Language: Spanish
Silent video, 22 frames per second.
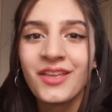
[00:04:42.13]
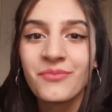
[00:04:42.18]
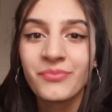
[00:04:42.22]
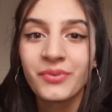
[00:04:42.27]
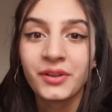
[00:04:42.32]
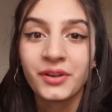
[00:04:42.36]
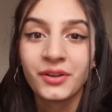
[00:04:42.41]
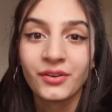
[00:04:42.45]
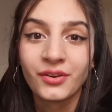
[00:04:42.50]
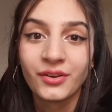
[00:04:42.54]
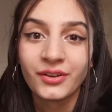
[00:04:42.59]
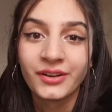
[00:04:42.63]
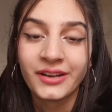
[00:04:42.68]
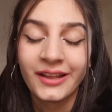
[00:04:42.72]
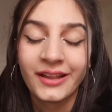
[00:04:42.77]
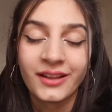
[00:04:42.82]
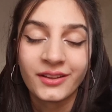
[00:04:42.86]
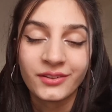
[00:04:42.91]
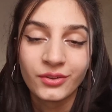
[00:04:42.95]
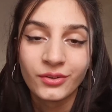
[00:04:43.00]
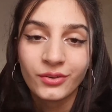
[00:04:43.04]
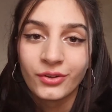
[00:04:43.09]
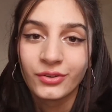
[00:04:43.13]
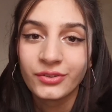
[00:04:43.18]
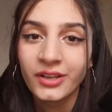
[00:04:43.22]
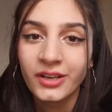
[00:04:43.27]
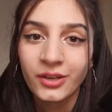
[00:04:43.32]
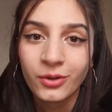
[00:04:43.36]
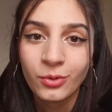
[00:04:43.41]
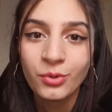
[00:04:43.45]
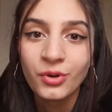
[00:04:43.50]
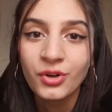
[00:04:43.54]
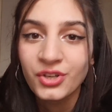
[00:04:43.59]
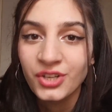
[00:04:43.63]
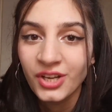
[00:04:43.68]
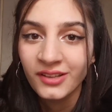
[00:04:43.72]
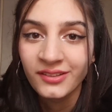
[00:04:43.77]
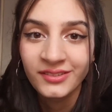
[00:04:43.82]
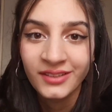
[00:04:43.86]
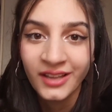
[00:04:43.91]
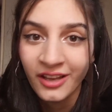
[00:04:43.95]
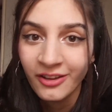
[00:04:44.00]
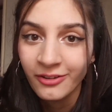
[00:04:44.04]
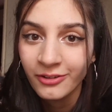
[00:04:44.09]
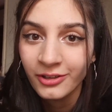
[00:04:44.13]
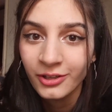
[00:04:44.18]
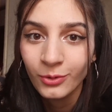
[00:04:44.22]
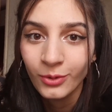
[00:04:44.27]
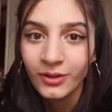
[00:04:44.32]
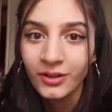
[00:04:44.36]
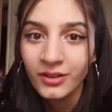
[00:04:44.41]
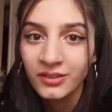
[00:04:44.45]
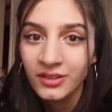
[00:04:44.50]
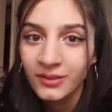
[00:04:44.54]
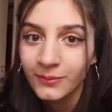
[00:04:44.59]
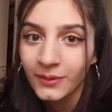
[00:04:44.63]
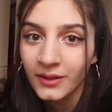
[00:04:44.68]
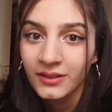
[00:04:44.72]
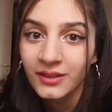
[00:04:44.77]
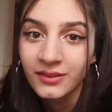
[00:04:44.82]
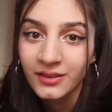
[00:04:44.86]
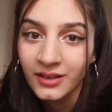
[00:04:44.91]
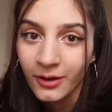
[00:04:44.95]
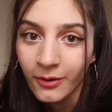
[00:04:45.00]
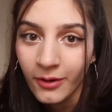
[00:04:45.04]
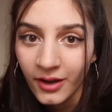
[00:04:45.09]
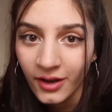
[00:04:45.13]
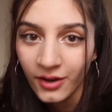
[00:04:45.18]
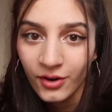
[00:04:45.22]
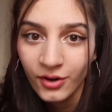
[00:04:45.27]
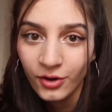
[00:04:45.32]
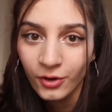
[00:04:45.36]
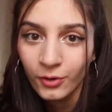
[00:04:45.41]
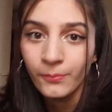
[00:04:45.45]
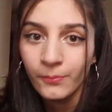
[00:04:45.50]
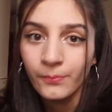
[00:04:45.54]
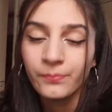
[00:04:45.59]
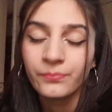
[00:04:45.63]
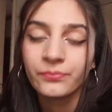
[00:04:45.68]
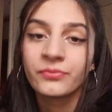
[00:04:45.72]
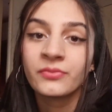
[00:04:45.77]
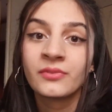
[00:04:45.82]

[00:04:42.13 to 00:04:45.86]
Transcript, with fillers: pero nada, son cosas que uno ya sabe cuando acepta este trabajo,